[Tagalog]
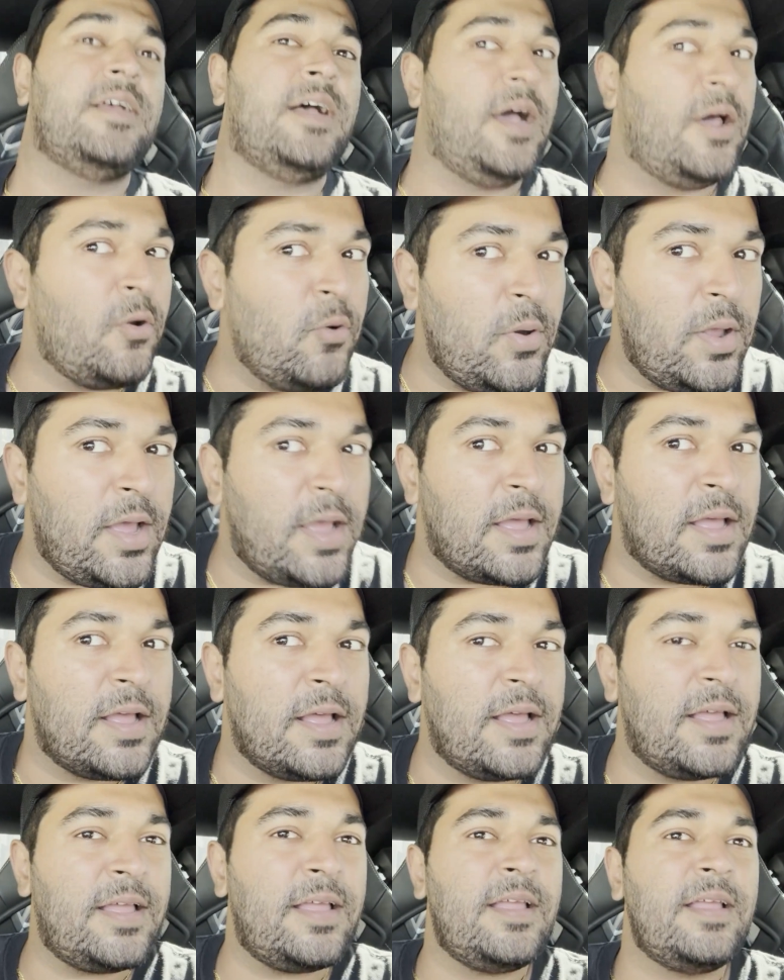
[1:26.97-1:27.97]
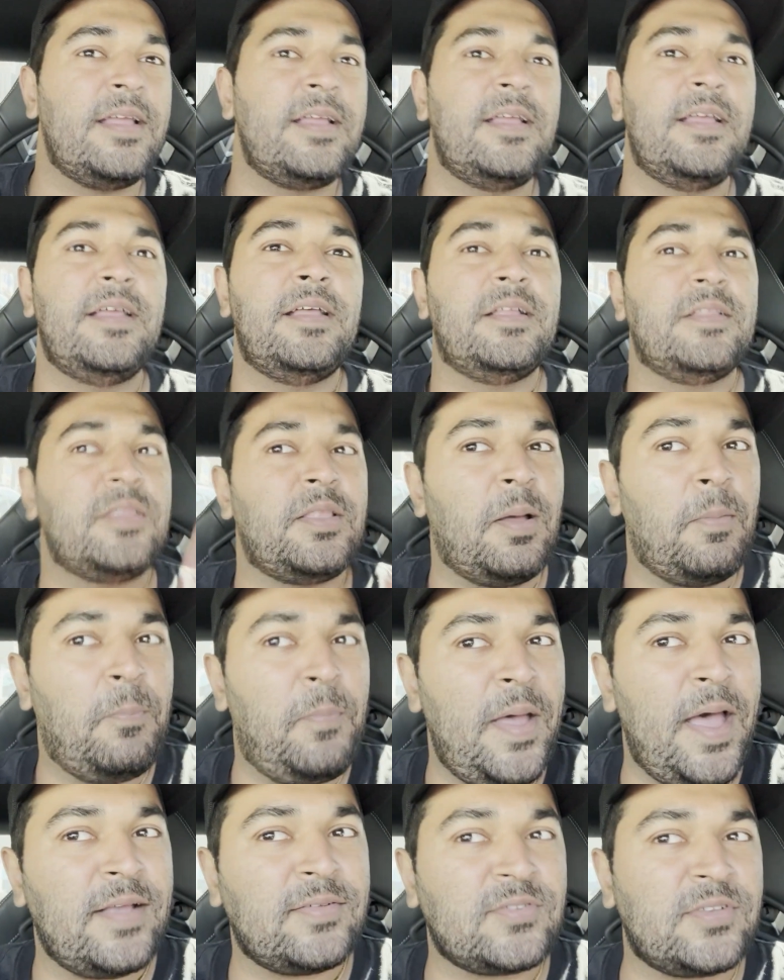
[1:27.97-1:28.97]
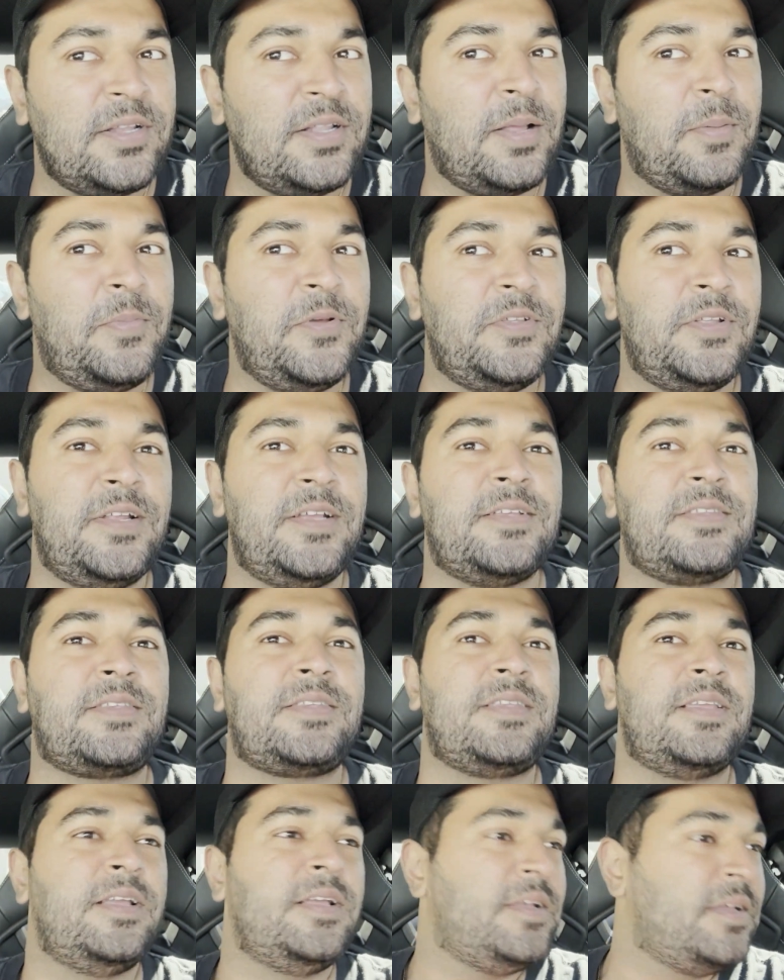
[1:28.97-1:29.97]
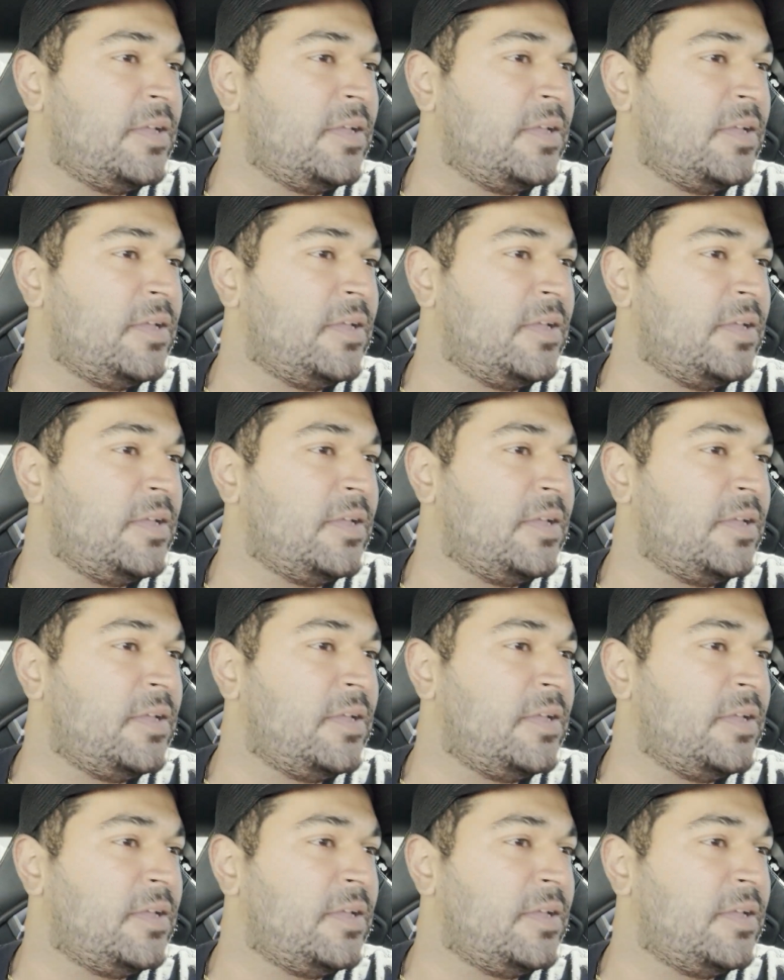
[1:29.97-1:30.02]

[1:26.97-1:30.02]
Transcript: Ano na? Ha? The best in the business.